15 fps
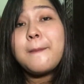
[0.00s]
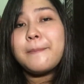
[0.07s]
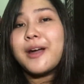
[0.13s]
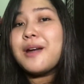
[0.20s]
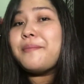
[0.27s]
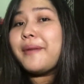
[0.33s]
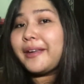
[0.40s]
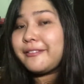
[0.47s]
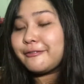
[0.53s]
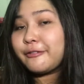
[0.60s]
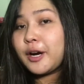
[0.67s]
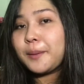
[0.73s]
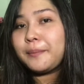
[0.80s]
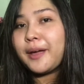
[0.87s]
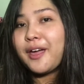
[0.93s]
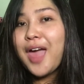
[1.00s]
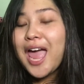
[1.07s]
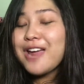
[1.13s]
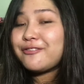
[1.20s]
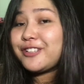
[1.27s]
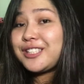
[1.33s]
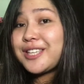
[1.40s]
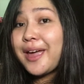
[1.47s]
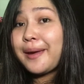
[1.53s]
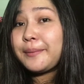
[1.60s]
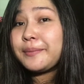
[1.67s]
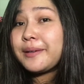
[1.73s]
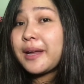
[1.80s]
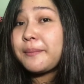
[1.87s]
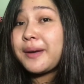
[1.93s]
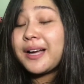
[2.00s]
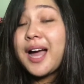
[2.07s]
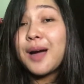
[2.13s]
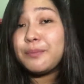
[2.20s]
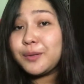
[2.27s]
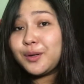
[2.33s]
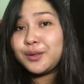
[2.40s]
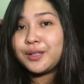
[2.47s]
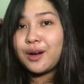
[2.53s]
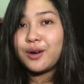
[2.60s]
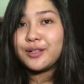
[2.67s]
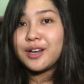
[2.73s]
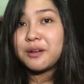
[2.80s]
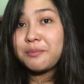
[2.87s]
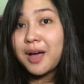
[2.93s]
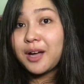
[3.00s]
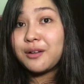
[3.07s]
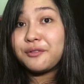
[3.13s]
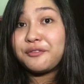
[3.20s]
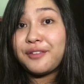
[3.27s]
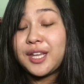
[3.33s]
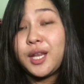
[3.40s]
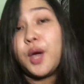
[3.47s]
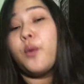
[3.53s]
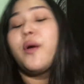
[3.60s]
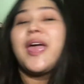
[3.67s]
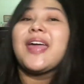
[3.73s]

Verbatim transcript: para ma-inform kayo every time na mag-upload ako ng bagong video.